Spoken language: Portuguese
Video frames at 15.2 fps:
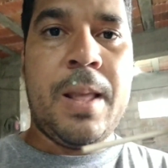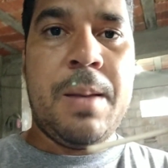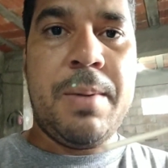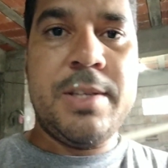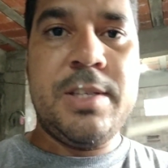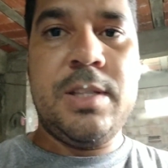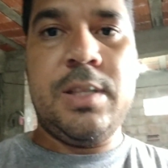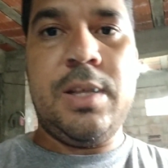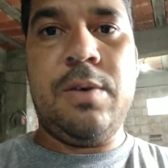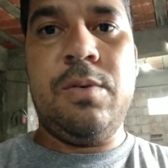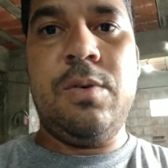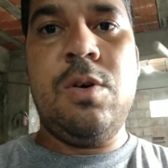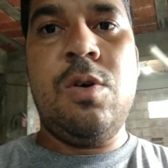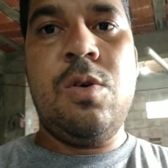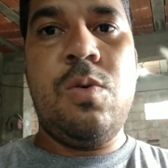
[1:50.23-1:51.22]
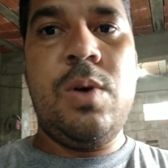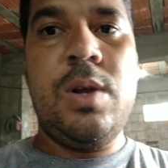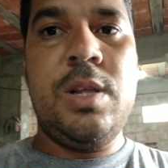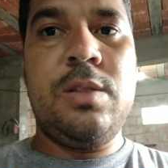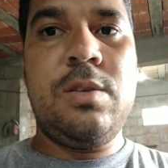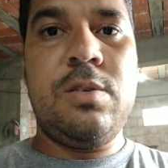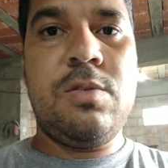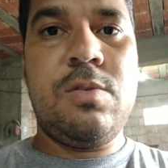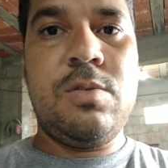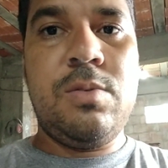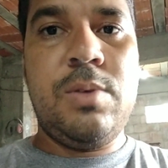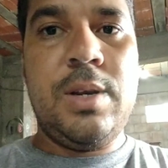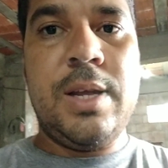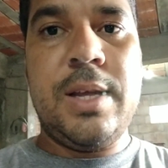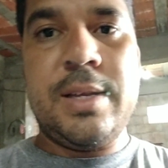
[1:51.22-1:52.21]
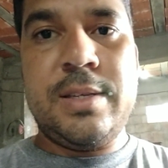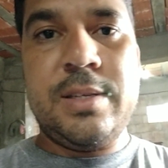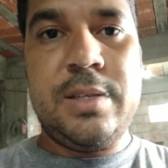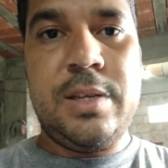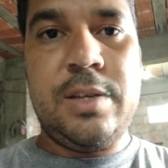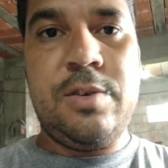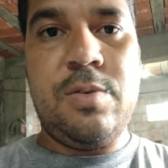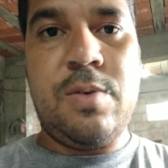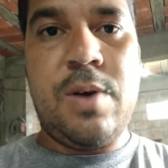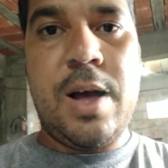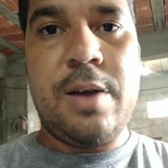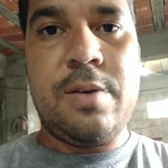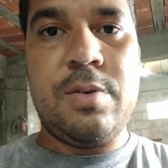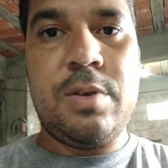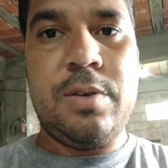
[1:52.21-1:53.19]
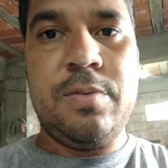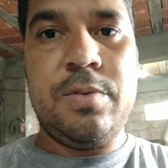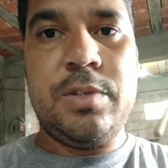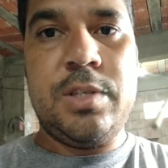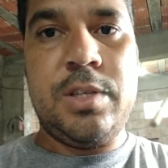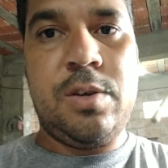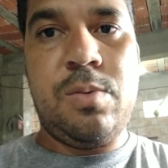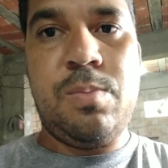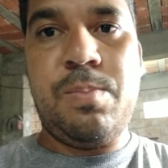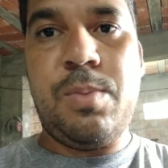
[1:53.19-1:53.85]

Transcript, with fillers: Mas então, o eletrodo, quando ele acende o arco que você